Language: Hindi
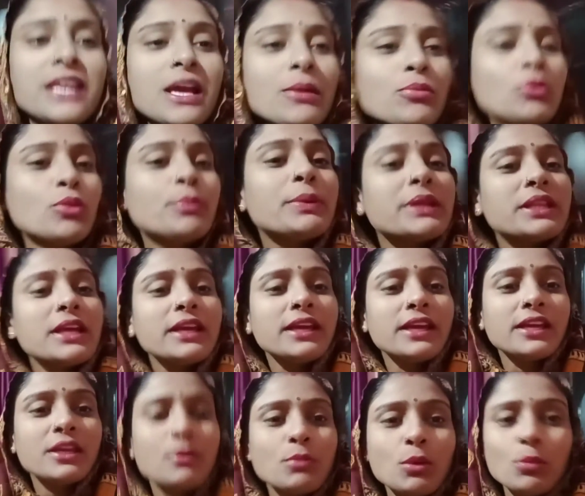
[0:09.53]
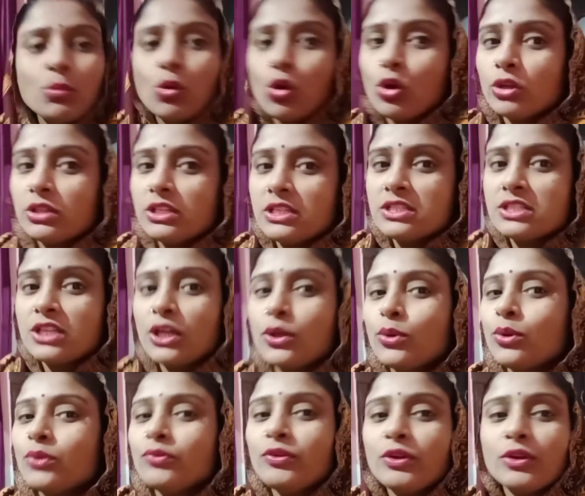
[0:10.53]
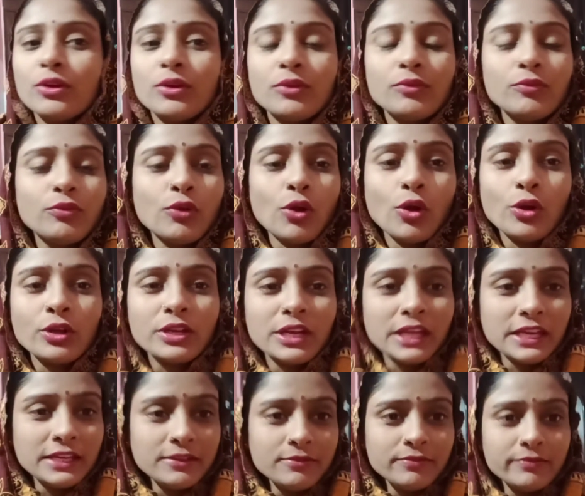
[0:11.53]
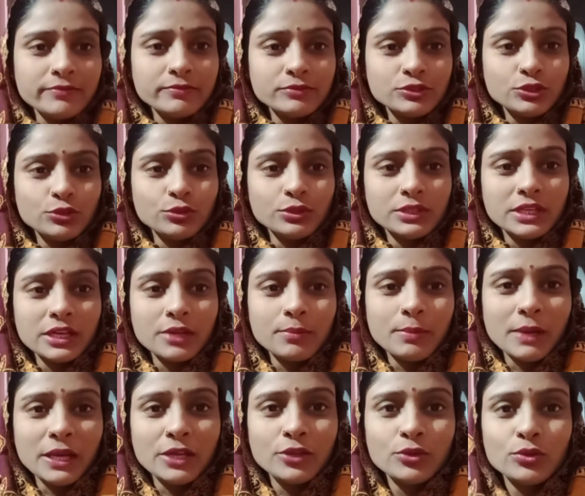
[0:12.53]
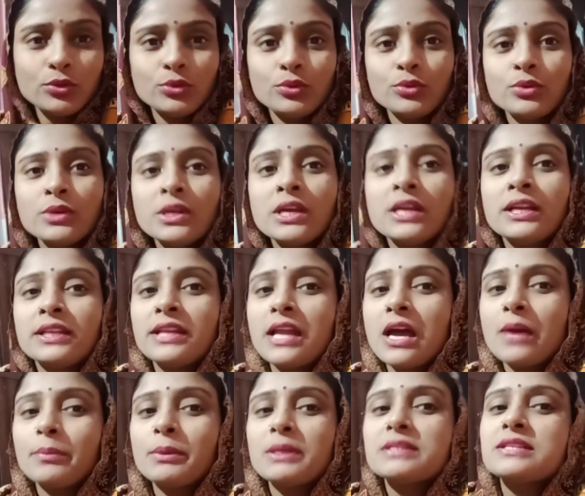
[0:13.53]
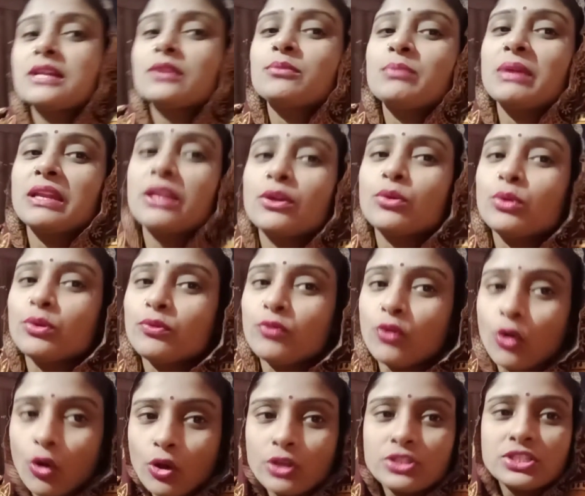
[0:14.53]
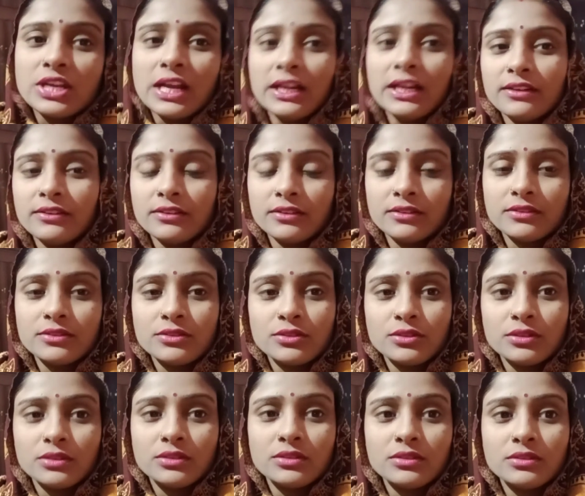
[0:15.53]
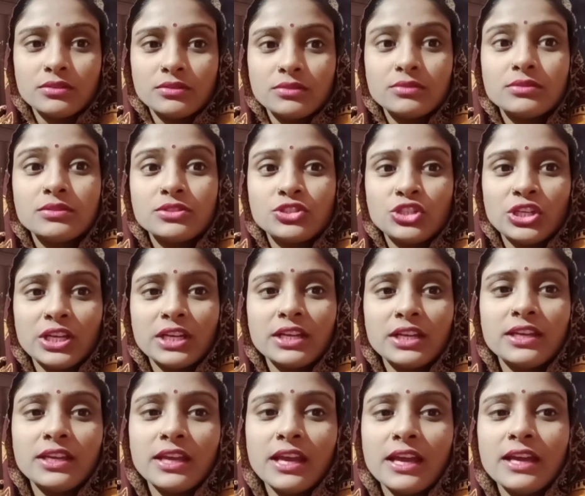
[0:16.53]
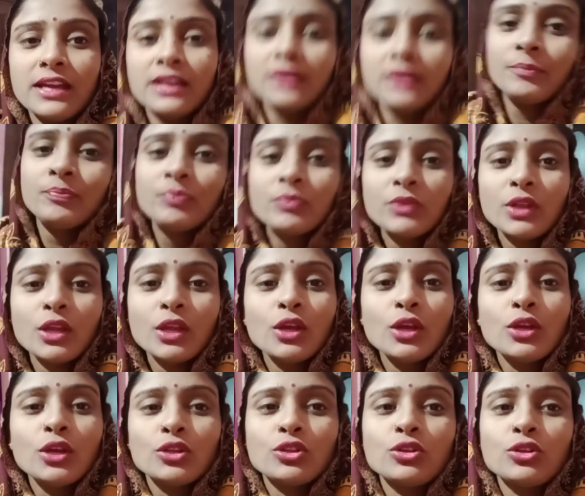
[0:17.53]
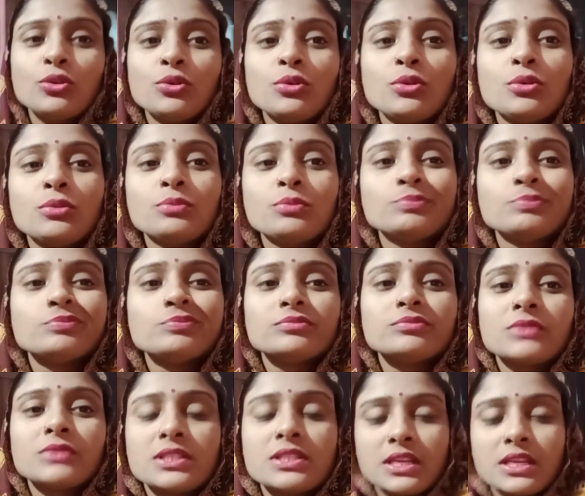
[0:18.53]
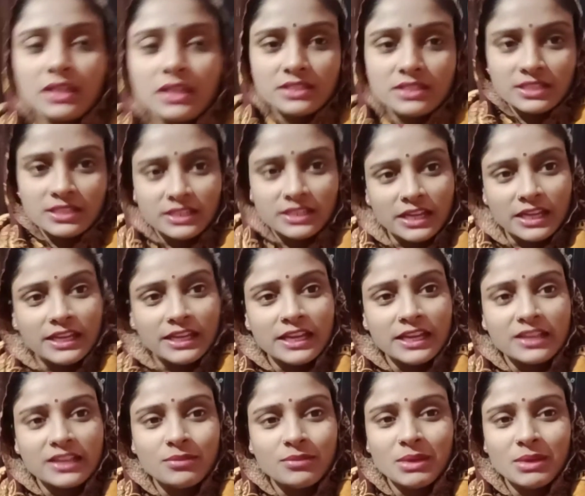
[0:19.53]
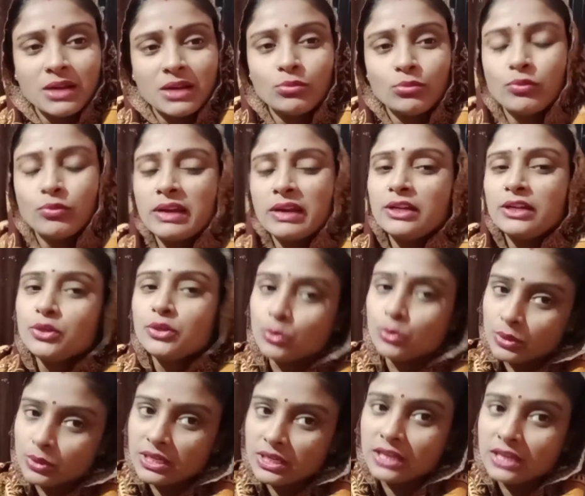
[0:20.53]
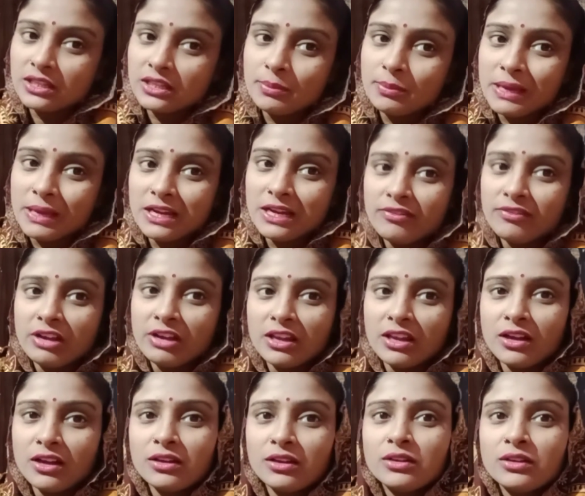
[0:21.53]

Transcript: कि आपको पता ही है कि मैं बहुत दिन से कोई ब्लॉग नहीं शूट कर पाई हूँ ना आपके साथ मैंने कोई ब्लॉग शेयर किया है तो इसका रीज़न यही है कि मेरा मोबाइल टूट गया था पहले वाला